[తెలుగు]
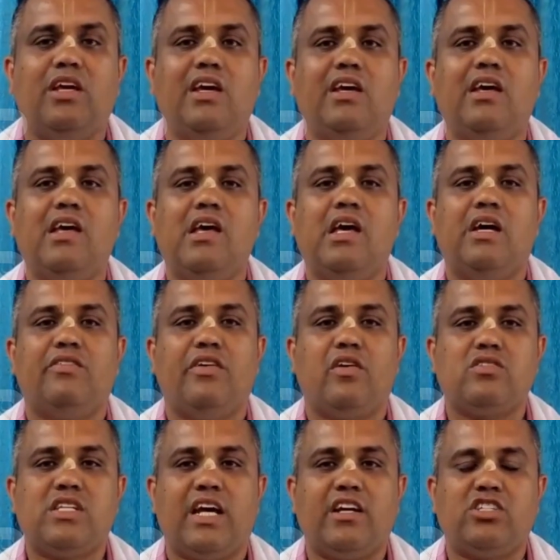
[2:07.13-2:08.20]
ఉంది
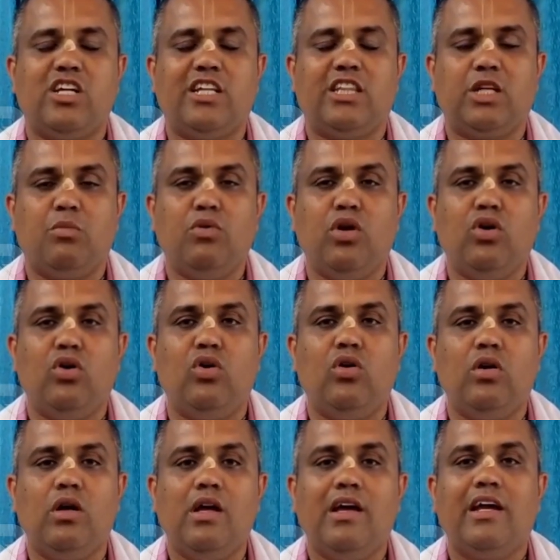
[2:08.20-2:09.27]
వ్యవసాయ క్షేత్రంలో
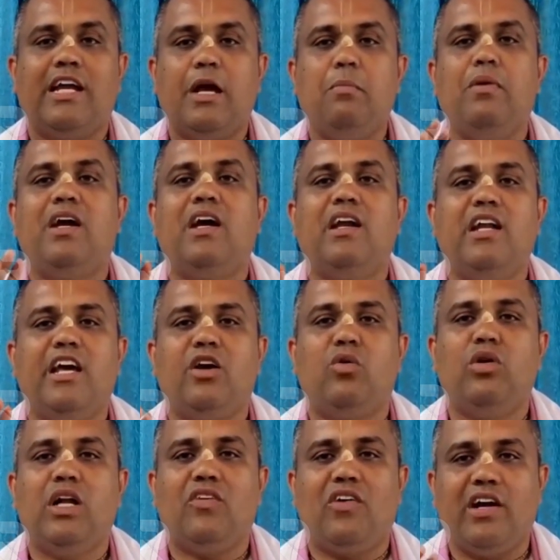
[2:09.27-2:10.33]
కెమికల్
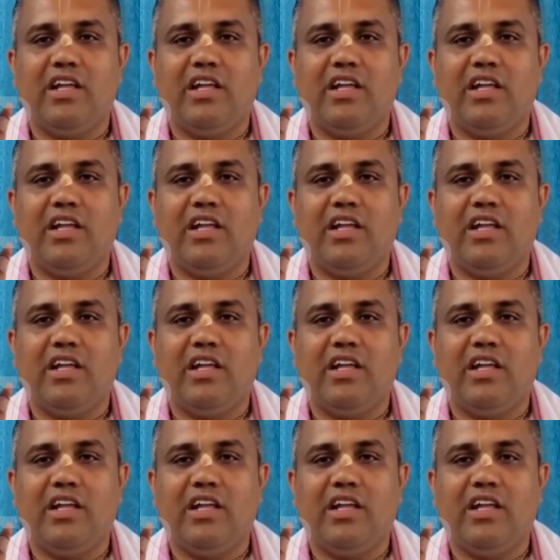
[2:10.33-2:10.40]
లేకుండా